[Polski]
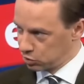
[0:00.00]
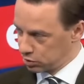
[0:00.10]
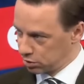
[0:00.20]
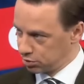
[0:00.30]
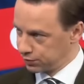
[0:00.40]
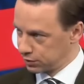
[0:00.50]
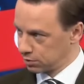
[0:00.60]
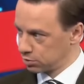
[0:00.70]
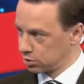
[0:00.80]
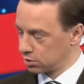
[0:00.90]
To znaczy,
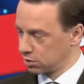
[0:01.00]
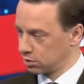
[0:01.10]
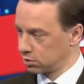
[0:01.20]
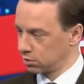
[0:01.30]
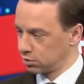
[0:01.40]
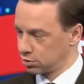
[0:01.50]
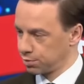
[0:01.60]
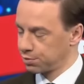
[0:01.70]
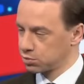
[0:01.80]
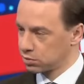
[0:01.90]
uważam, że, że
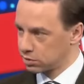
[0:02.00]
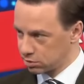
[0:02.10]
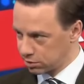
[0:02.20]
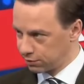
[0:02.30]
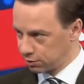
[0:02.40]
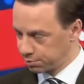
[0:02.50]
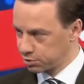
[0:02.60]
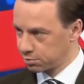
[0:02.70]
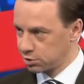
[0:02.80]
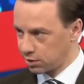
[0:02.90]
po prostu nie zostawili po
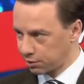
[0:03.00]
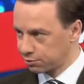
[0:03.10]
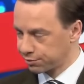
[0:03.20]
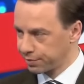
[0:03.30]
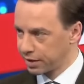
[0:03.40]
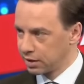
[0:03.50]
sobie śladów.